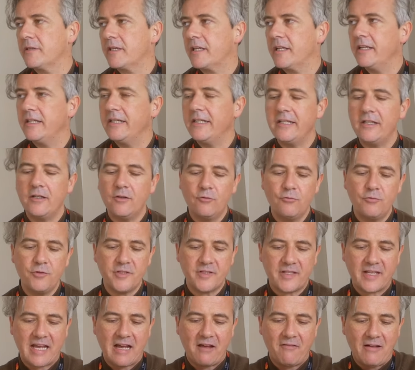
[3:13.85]
perché lì lui
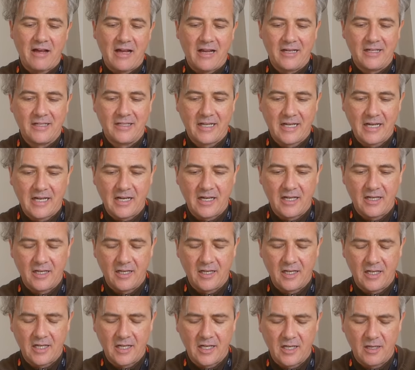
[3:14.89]
scavalca
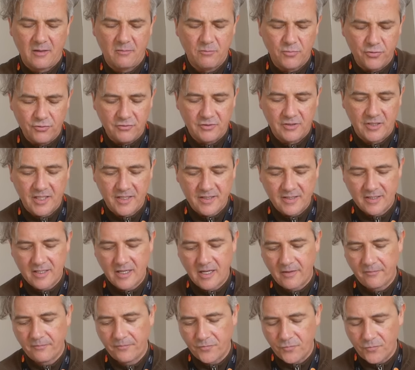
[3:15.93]
la
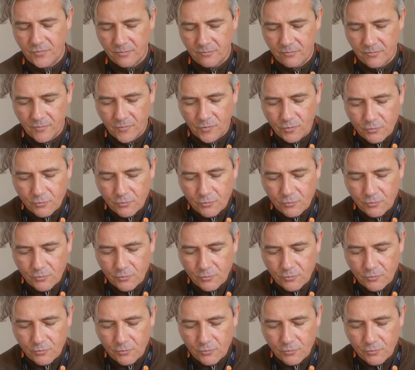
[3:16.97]
bruttezza mm,